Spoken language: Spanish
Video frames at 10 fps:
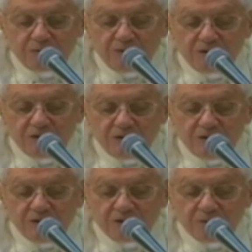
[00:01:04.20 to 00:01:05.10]
por medio
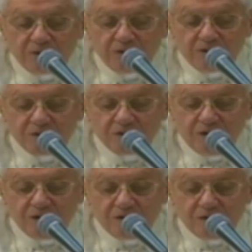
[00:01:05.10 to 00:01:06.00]
del Espíritu
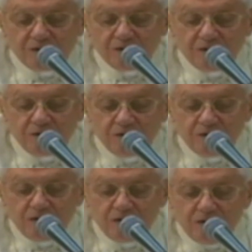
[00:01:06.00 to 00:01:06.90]
Santo,
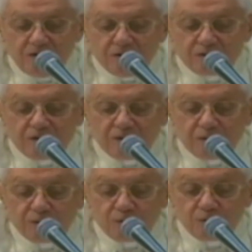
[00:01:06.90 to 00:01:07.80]
nos
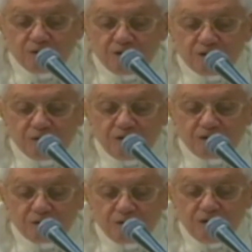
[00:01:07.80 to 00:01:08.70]
introduce en su
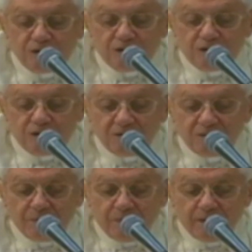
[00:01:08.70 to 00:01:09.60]
escuela,
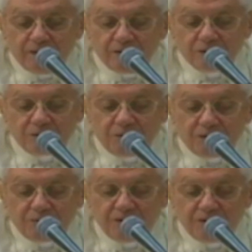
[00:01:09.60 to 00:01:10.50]
nos
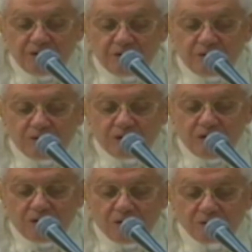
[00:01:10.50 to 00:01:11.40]
permite
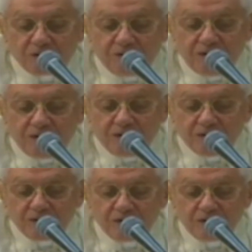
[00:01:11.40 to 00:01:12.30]
recorrer los
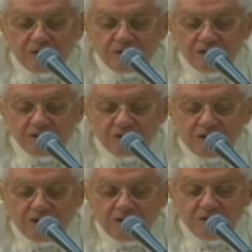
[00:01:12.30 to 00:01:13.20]
eventos que han
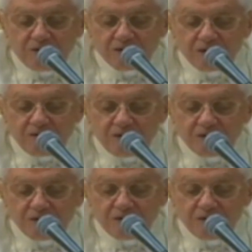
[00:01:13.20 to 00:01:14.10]
traído la
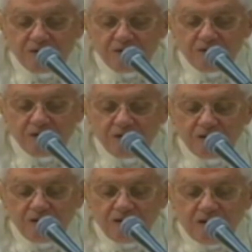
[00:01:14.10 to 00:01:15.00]
salvación
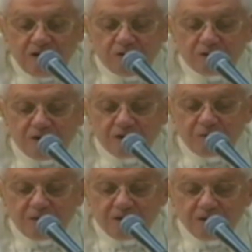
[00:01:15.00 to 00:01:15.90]
y nos hace
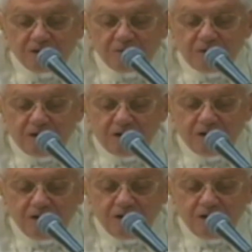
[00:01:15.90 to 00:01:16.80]

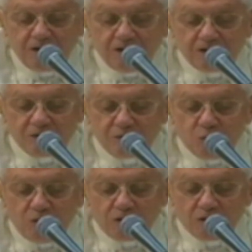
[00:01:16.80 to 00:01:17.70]
participar en su
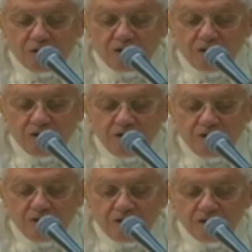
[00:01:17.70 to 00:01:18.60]
muerte
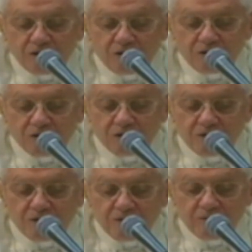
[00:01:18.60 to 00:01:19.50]
y
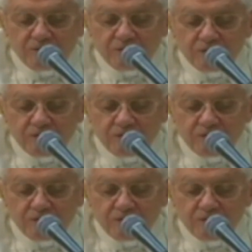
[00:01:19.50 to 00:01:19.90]
resurrección.